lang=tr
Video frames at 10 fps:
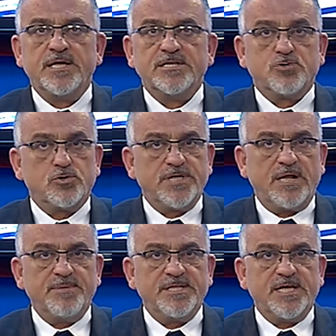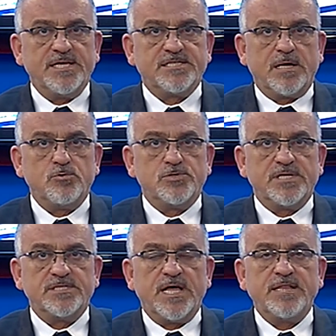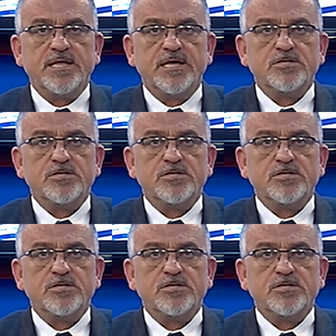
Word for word: sosyal medya hesabı üzerinden